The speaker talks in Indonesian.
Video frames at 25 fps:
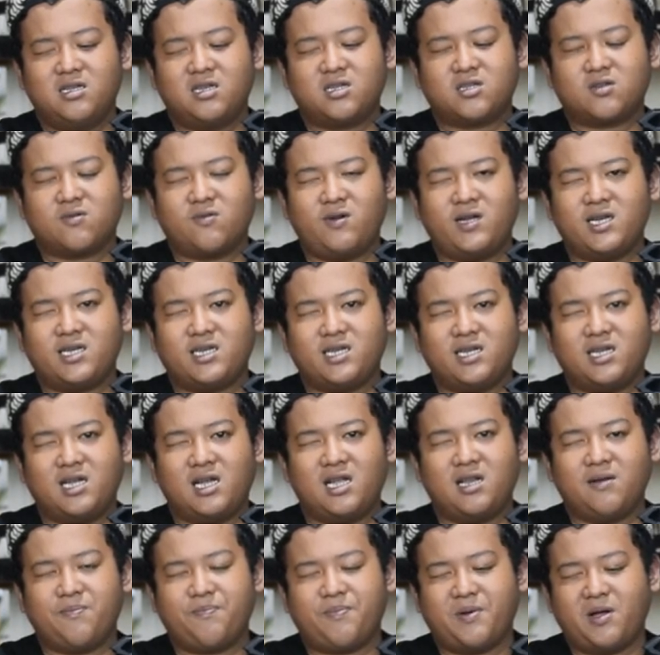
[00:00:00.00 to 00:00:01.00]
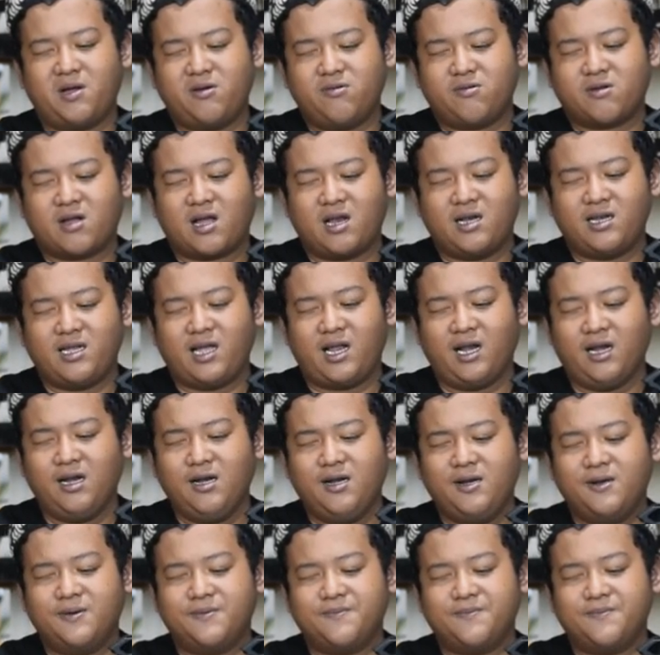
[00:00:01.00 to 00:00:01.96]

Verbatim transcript: sesuai dengan bau kalian